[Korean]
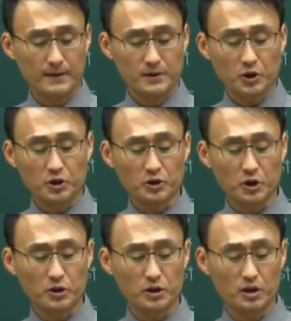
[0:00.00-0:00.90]

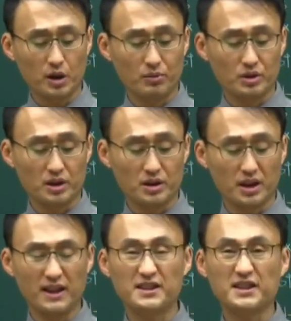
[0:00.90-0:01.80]
셔셔셔는 업무
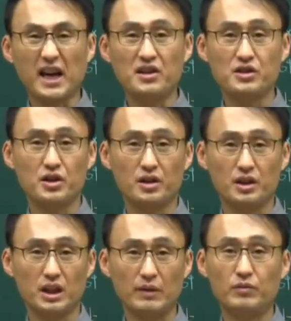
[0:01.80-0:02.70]
정지,
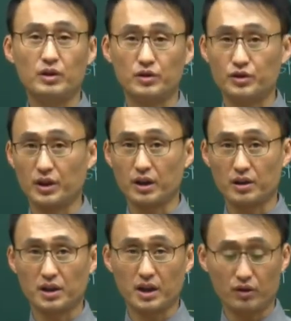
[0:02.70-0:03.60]
센셔는 임등치,
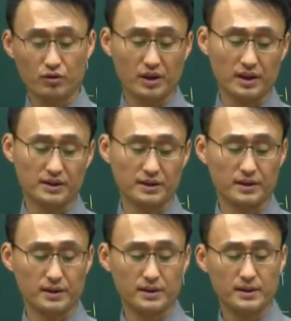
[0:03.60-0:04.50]
거짓길의
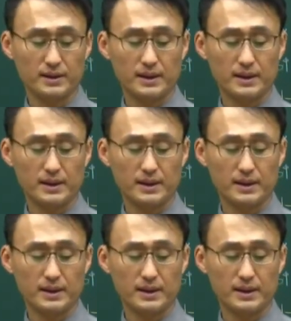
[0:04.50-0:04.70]
투기약서.